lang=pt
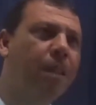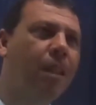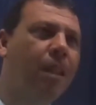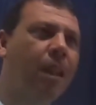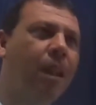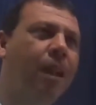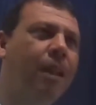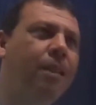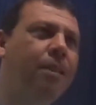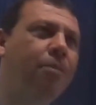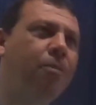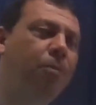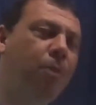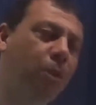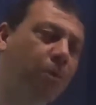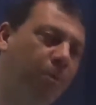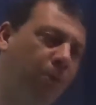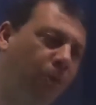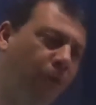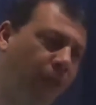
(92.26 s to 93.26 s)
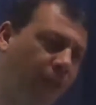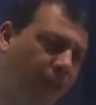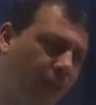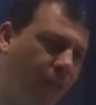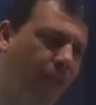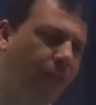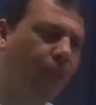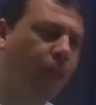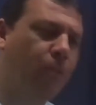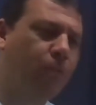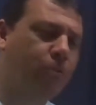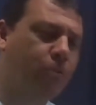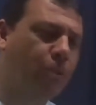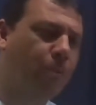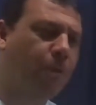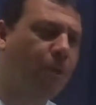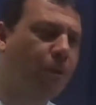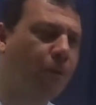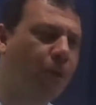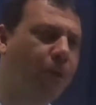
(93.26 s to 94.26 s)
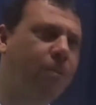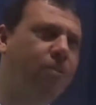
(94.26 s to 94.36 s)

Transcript: Aí o meu irmão veio e falou com o seu Manuel,